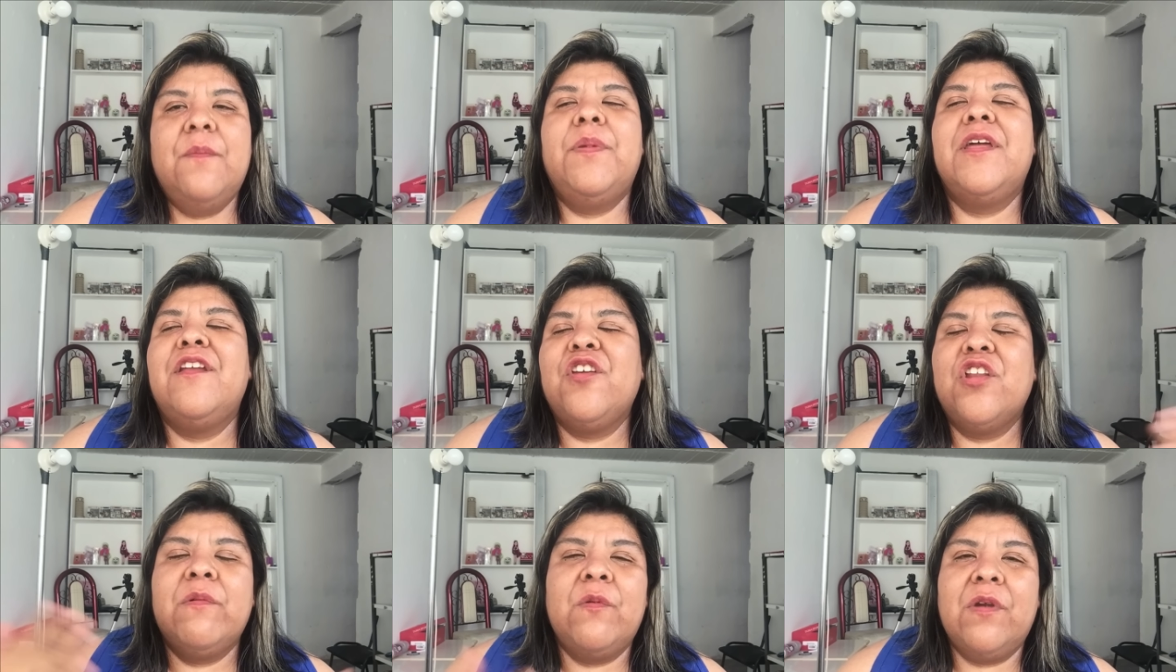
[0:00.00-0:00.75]
Pero
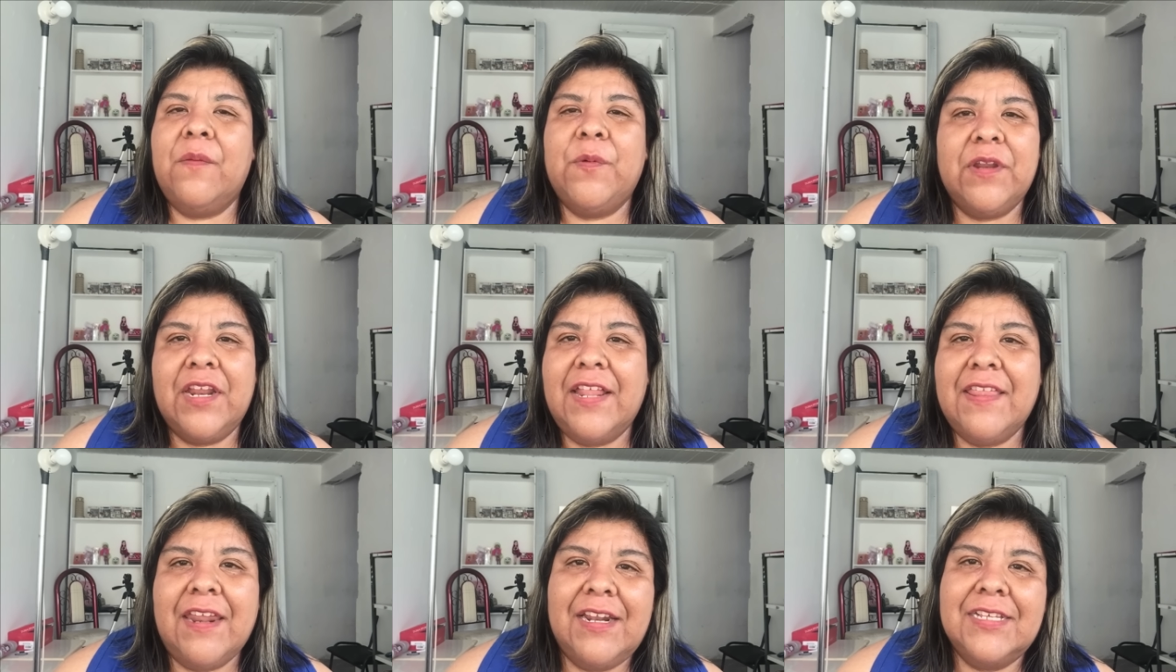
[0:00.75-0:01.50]
yo no me voy a poner
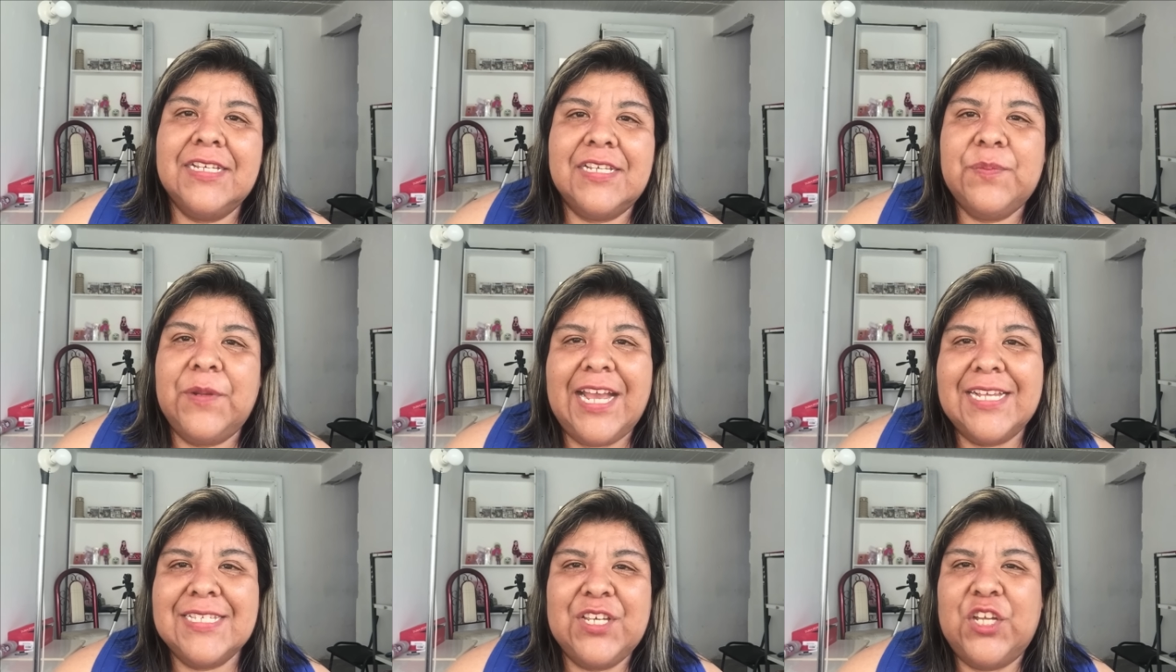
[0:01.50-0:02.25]
a darles
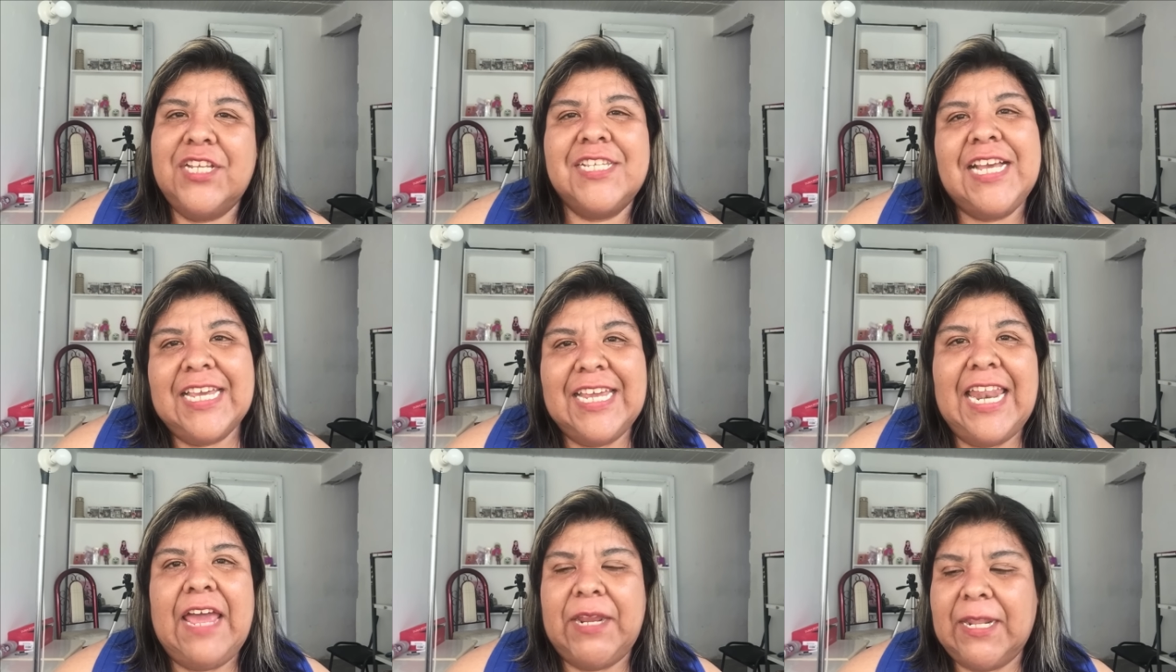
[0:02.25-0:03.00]
explicaciones
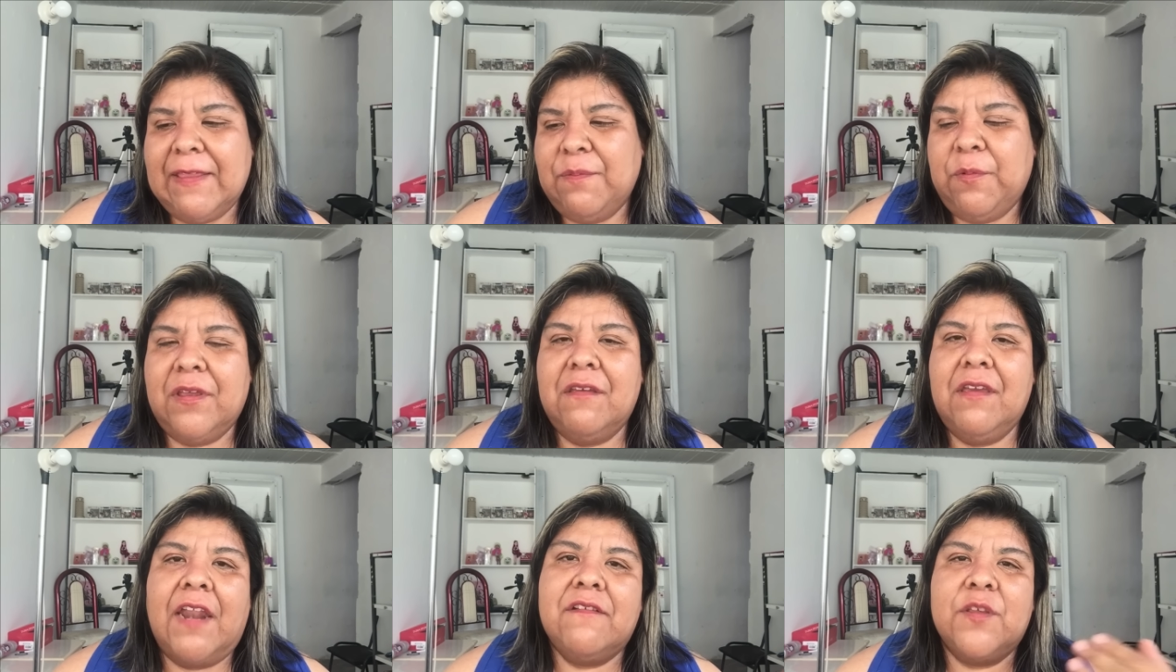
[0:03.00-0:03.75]
aquí, la verdad, porque
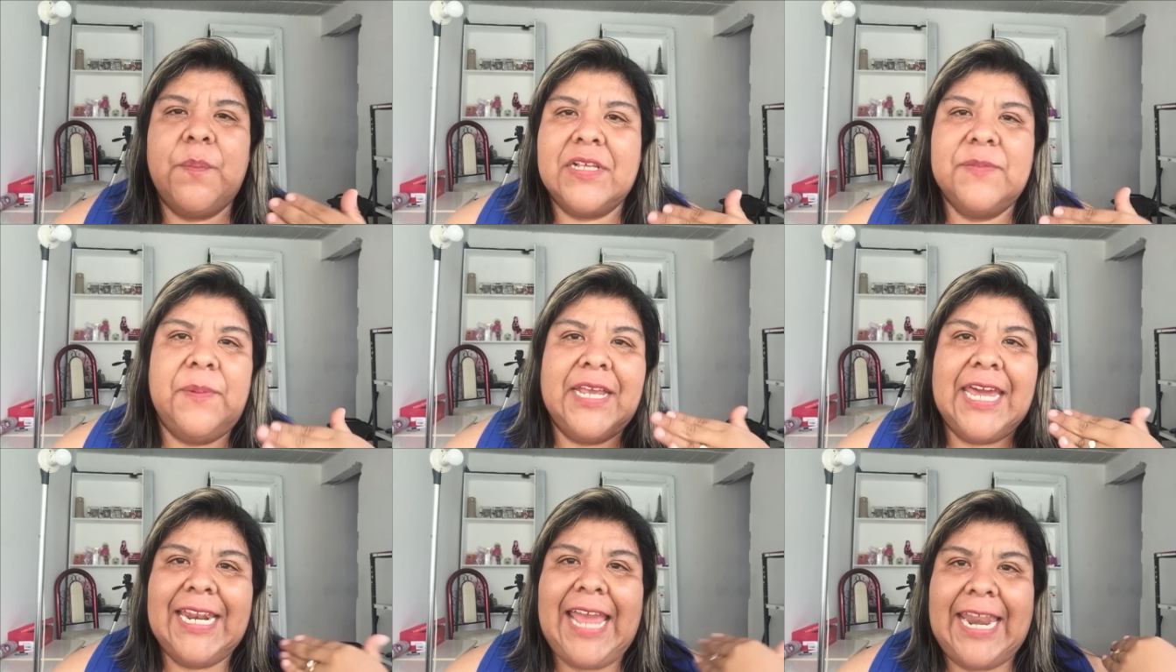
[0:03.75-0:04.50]
yo ya no estoy para
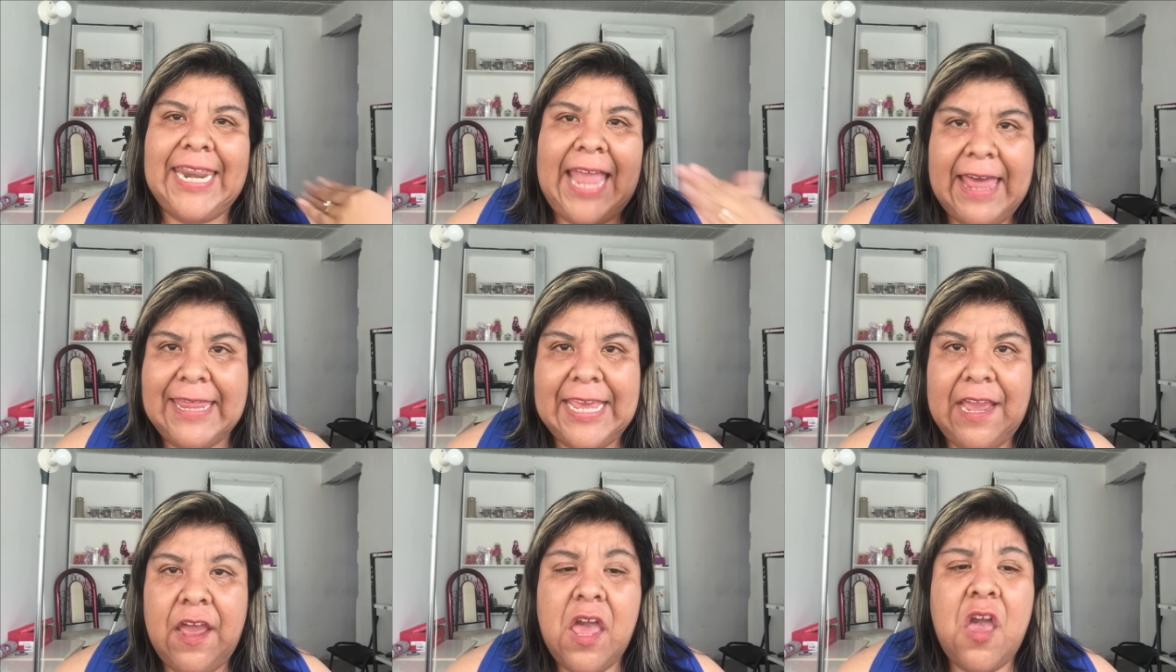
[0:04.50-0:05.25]
explicarle a
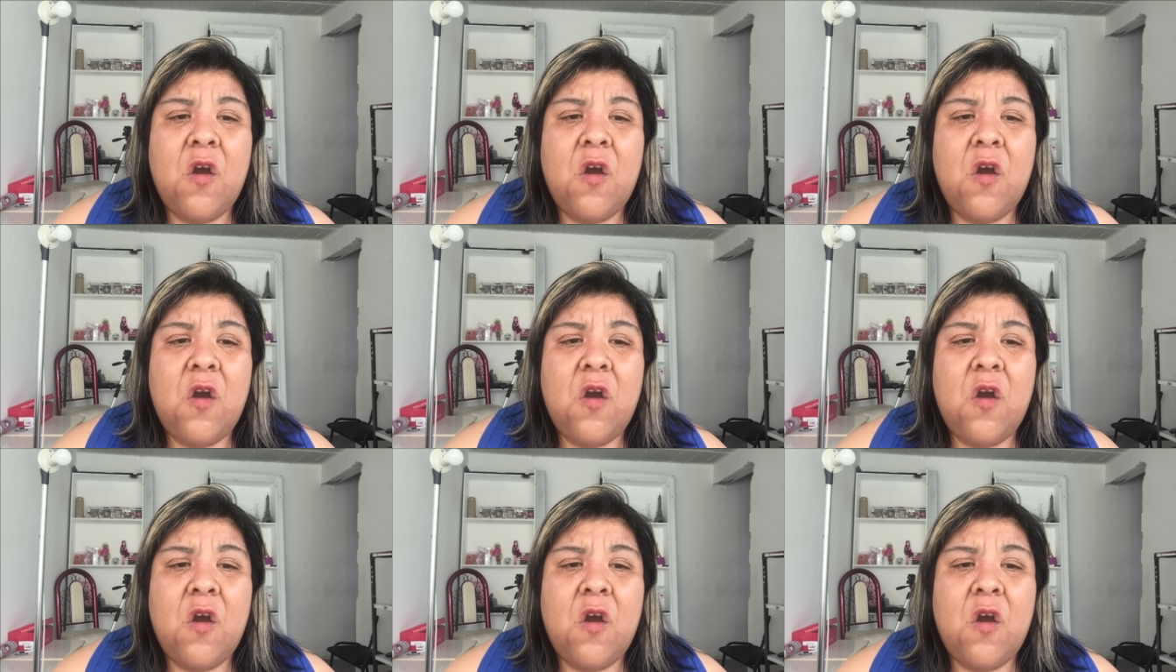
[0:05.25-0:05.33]
nadie.